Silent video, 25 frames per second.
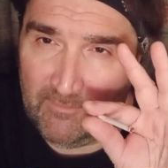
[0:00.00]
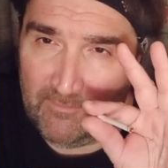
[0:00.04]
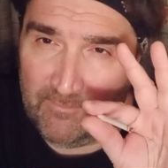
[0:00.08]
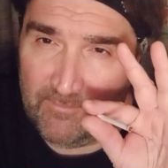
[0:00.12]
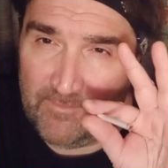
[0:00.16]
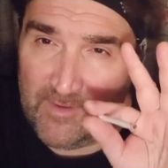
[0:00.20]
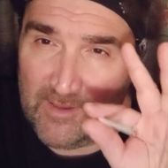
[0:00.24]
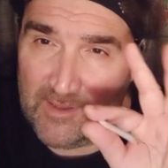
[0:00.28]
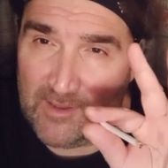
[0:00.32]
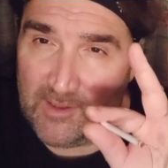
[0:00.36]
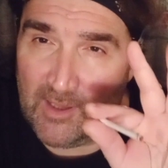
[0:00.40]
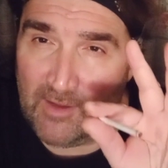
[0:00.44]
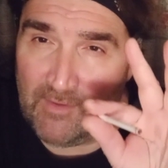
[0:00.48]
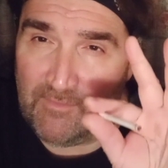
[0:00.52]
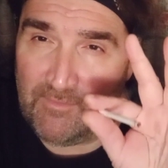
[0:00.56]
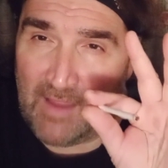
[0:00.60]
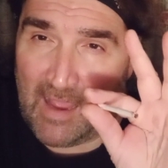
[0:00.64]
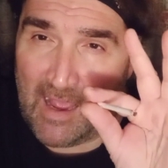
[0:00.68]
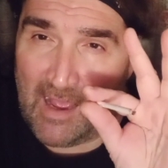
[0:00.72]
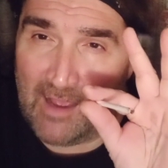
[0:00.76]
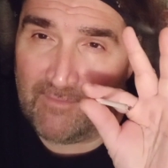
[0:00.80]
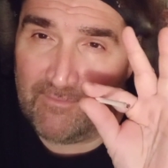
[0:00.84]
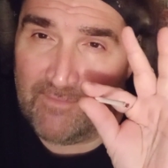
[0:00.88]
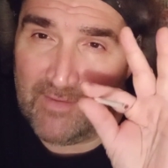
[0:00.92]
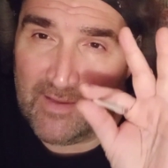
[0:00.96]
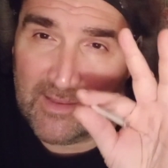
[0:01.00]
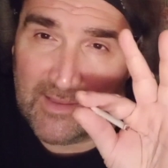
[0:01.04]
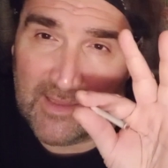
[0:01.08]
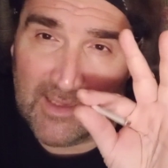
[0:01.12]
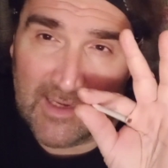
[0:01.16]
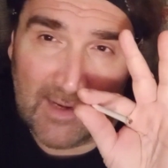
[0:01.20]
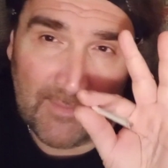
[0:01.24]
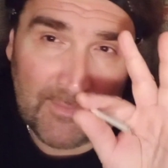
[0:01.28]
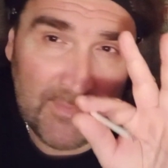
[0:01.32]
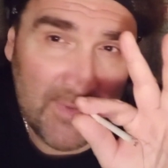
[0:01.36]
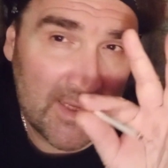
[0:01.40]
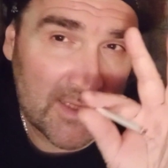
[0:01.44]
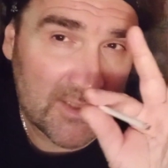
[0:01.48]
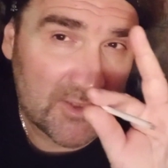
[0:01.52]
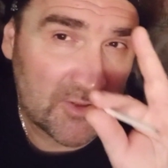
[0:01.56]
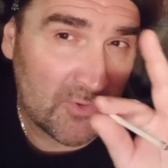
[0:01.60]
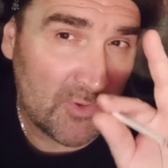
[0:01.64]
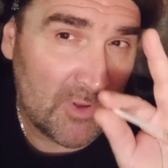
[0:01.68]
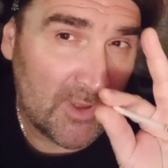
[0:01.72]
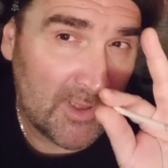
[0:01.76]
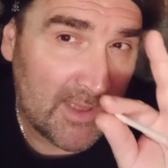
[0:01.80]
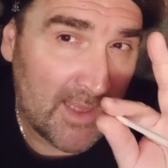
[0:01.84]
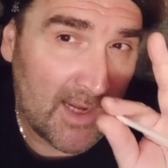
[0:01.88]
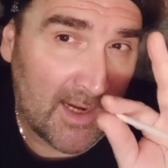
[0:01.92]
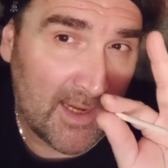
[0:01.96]
vi, avete la mia
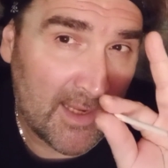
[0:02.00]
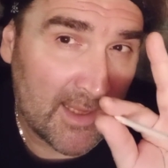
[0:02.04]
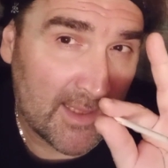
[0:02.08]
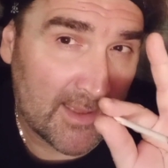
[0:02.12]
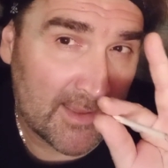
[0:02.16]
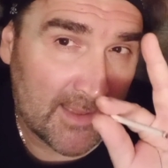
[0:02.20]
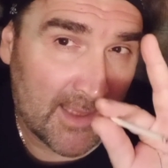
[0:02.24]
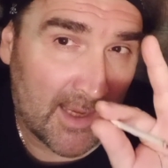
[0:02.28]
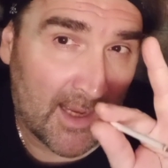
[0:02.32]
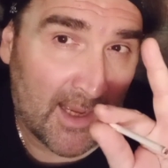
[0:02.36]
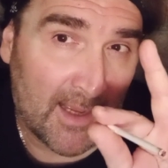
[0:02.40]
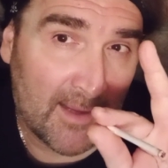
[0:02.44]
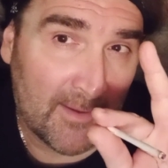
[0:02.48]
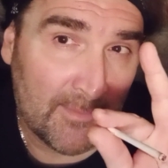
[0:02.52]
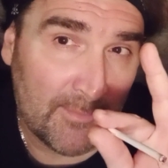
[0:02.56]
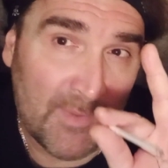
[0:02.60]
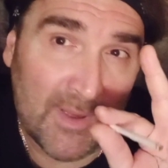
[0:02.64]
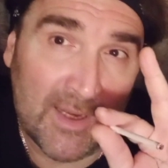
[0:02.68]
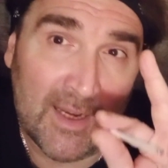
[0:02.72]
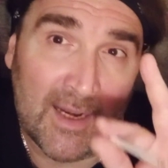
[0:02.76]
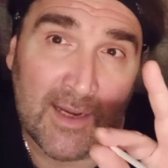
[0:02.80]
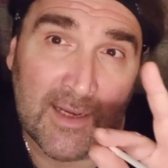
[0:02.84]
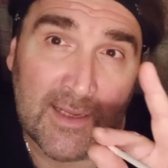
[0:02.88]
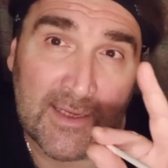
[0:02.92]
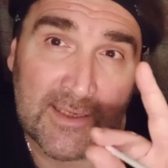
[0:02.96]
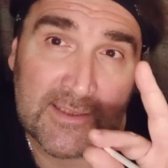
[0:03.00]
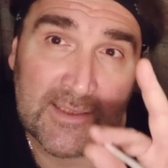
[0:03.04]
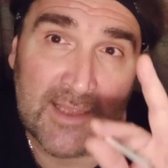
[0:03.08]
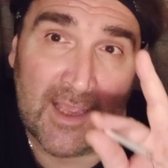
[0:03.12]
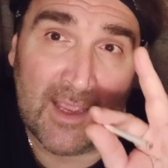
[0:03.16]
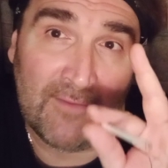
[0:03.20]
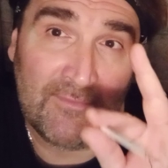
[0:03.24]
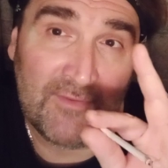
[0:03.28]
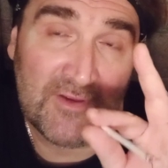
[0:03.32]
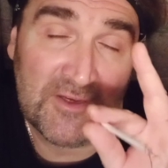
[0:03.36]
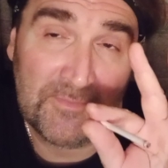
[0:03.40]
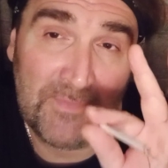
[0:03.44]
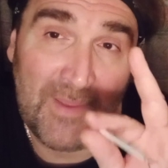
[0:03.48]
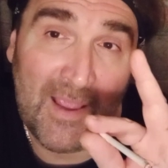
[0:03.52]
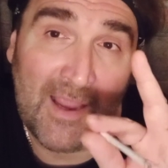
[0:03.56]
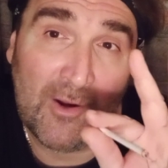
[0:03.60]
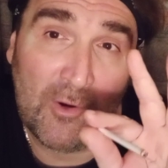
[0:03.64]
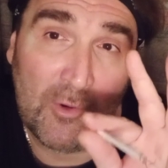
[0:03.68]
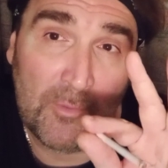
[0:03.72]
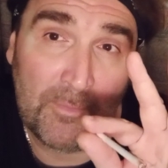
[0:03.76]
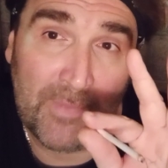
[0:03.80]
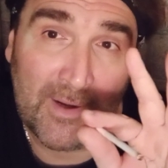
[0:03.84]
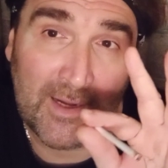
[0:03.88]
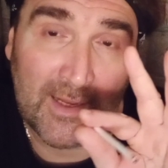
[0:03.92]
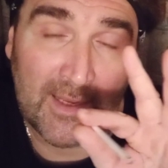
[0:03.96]
solidarietà, milanisti, e vi spiego
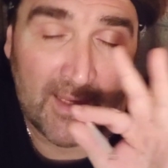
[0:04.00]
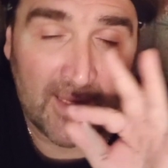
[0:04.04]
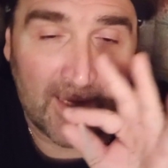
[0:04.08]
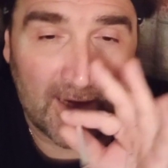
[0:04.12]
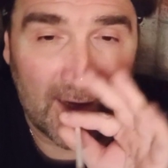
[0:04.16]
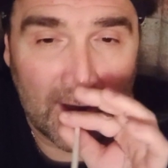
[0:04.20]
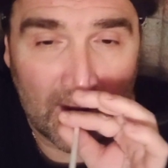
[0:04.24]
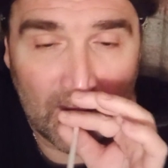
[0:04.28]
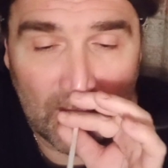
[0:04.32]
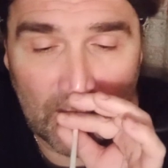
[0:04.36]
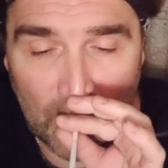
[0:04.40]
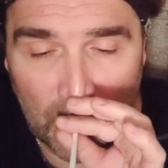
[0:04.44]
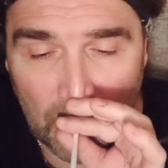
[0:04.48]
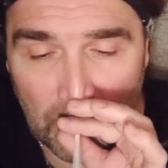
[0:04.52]
il perché.